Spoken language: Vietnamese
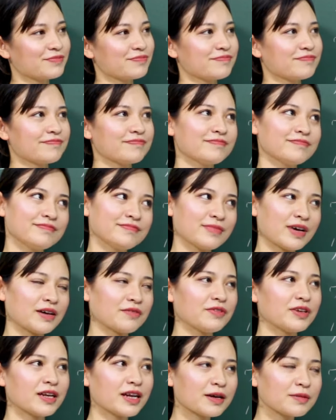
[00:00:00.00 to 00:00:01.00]

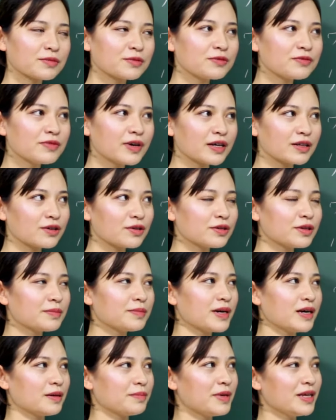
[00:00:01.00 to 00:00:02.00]
mà Việt Nam cũng vậy thôi,
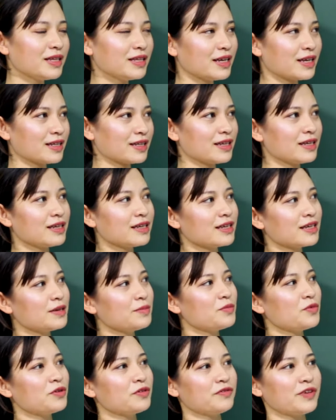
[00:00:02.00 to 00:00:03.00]
nhưng mà ở bên Nhật ấy
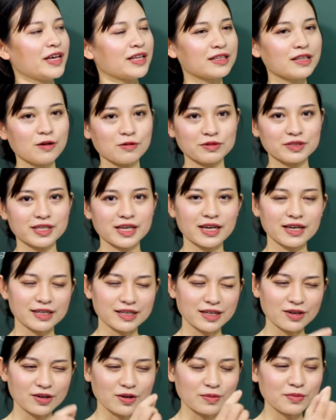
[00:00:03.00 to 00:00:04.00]
khi mua vé tàu xe người
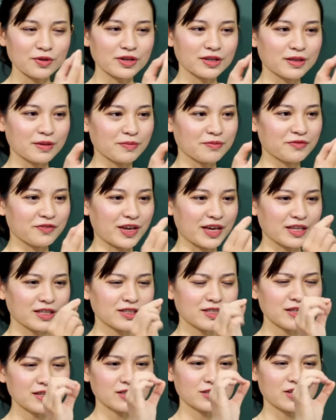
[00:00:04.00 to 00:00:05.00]
ta có một cái tấm vé
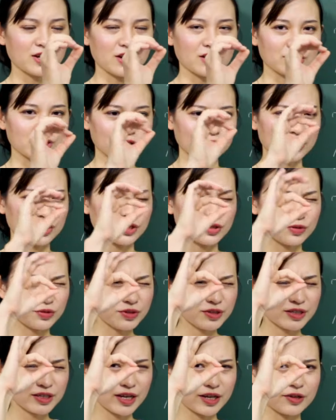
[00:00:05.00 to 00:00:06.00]
rất là nhỏ, nhỏ xíu
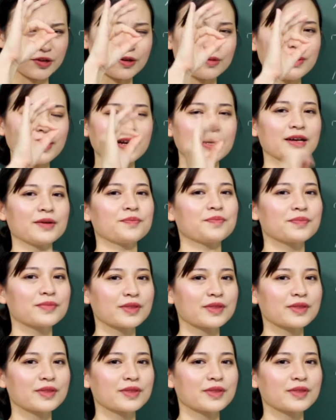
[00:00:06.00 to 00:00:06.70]
như thế này thôi các bạn ạ.